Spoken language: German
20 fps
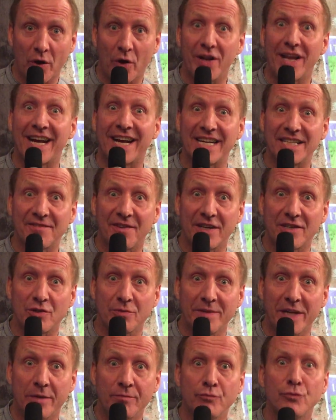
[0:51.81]
Und er ganz frech
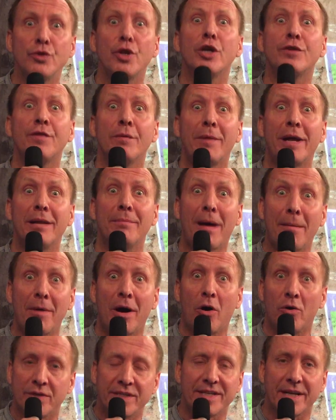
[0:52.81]
zu mir, der ist für meine
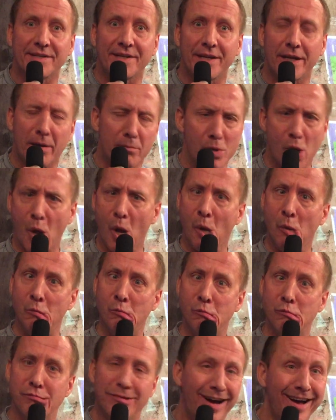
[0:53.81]
Mama. Und die saß daneben,
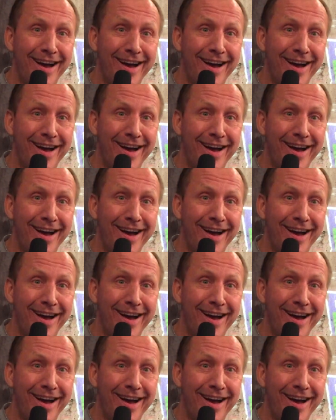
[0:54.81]
äh.